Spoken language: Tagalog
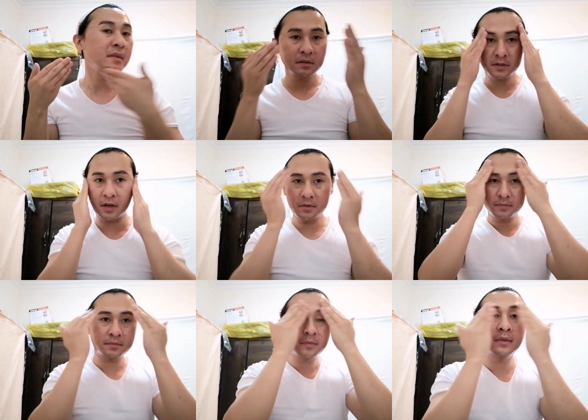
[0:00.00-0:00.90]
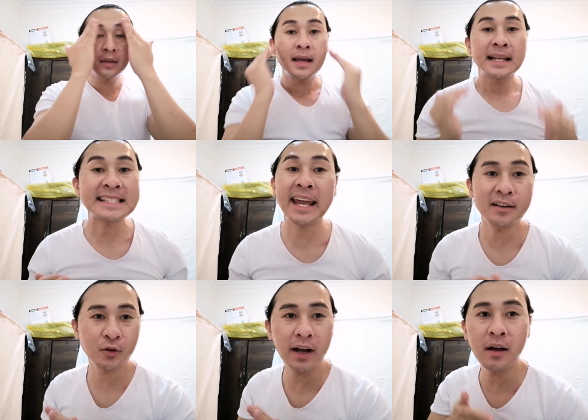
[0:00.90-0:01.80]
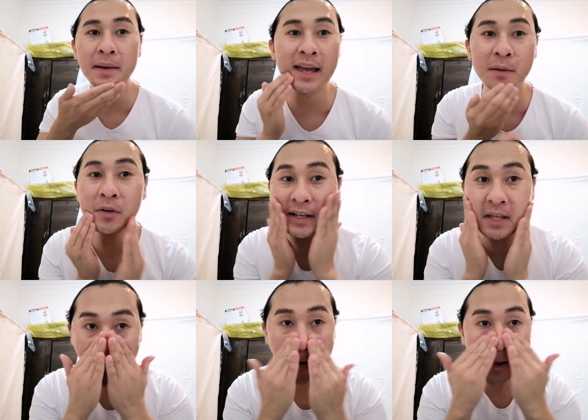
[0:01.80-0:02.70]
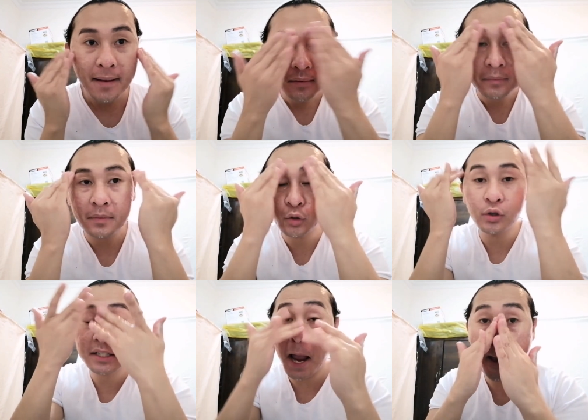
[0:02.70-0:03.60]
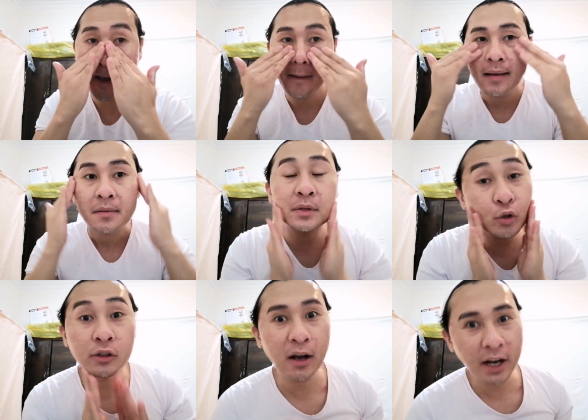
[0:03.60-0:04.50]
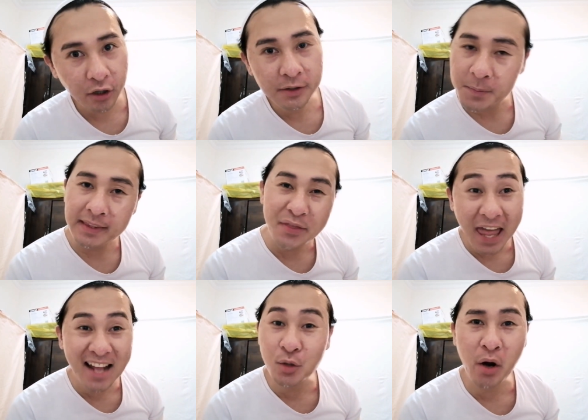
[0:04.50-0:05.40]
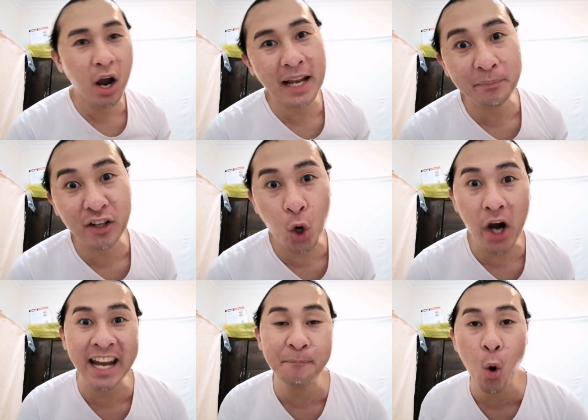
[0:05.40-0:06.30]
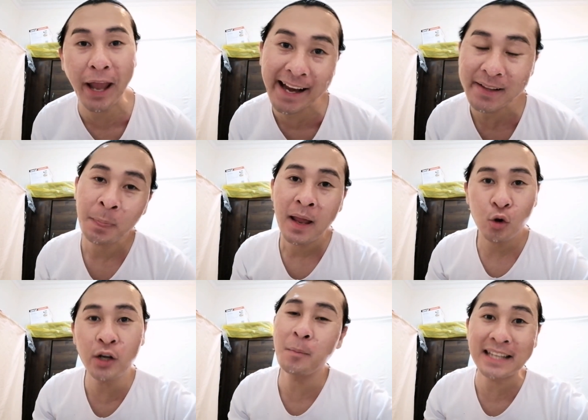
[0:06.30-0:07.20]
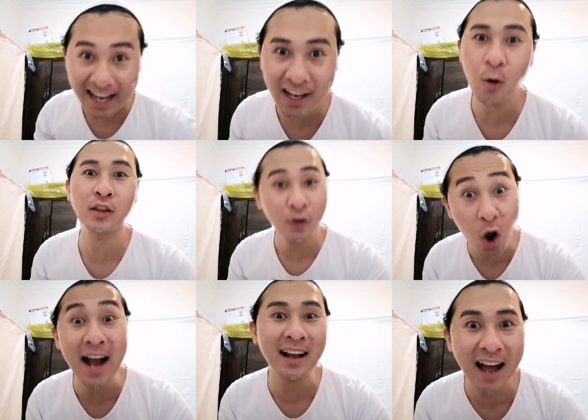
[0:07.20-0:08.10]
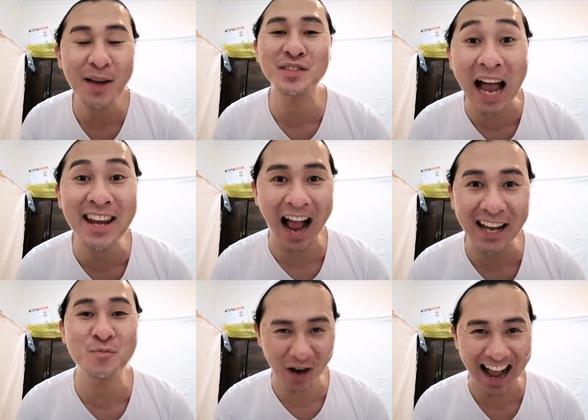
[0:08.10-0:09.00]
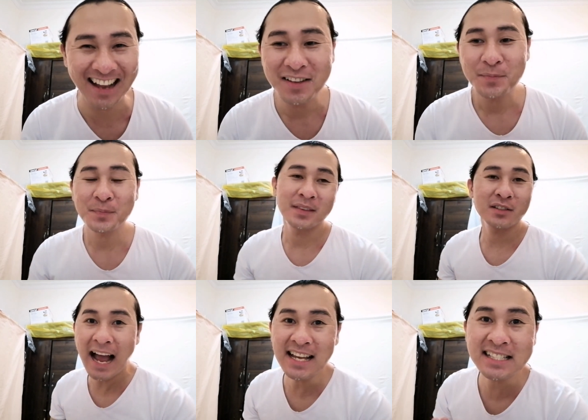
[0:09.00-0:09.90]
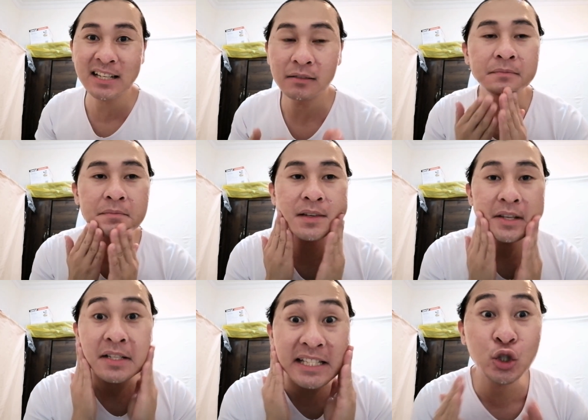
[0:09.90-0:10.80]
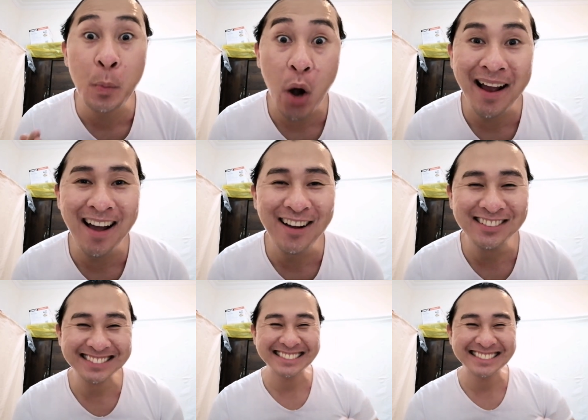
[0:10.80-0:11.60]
So, let's see kung ano ang mangyayari bukas. Matuyo na siya. Matutulog na ako ngayon. And then tomorrow I will update you early in the morning kung ano mangyayari ako at ano ang kalalabasan ng aking mukha. So guys, see you tomorrow!